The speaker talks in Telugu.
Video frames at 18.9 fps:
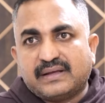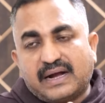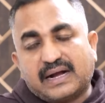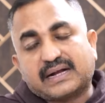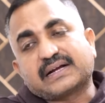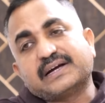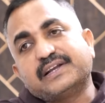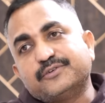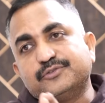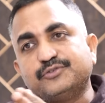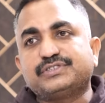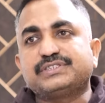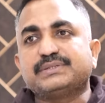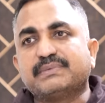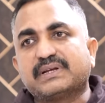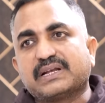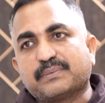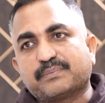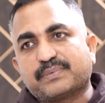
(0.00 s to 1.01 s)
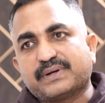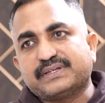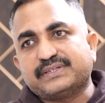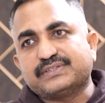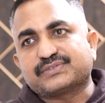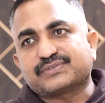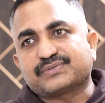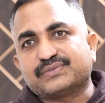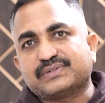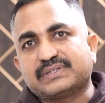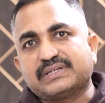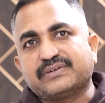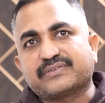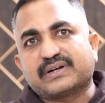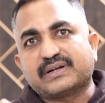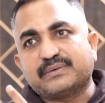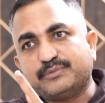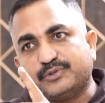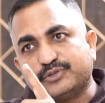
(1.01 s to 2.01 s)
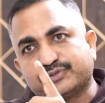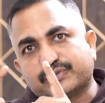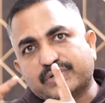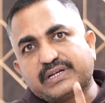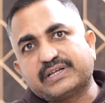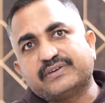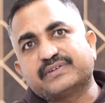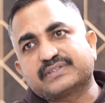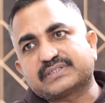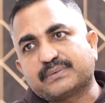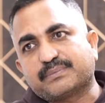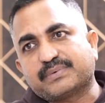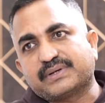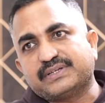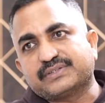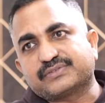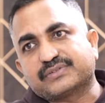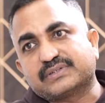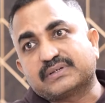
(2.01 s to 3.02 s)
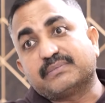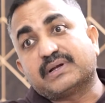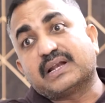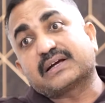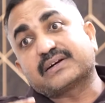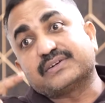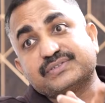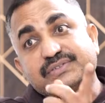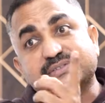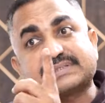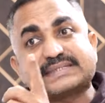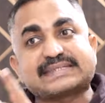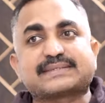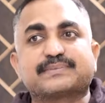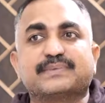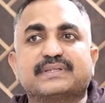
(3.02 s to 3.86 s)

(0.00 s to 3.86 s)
అక్కడి నుంచి మళ్ళీ అప్లై చేసుకుంటే ఎవరైనా మ్యూచువల్ డైవర్స్ అప్లై చేసుకుంటే మళ్ళీ అక్కడి నుంచి సిక్స్